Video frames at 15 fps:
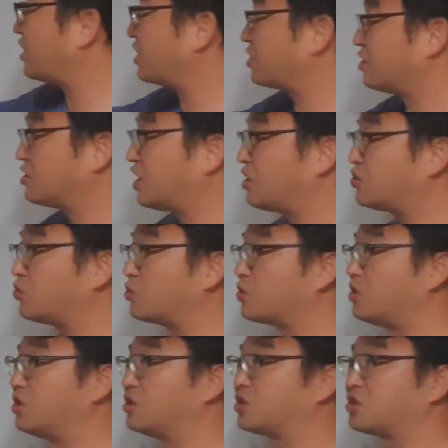만약에
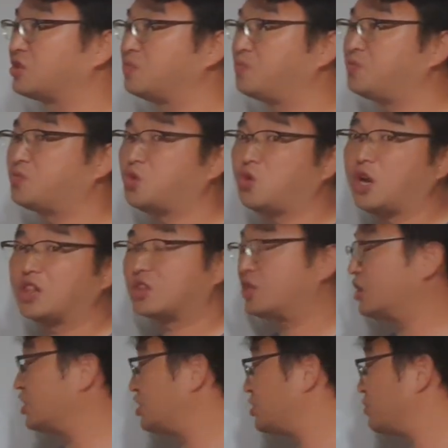정상적으로 열려서 습도가
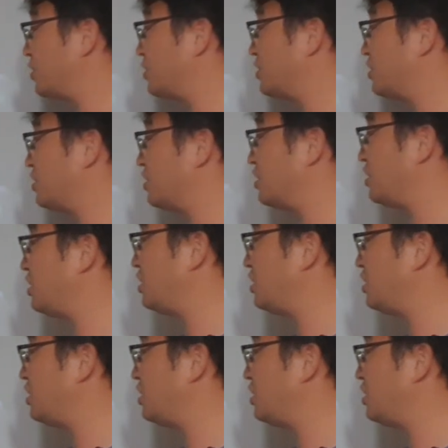떨어지면은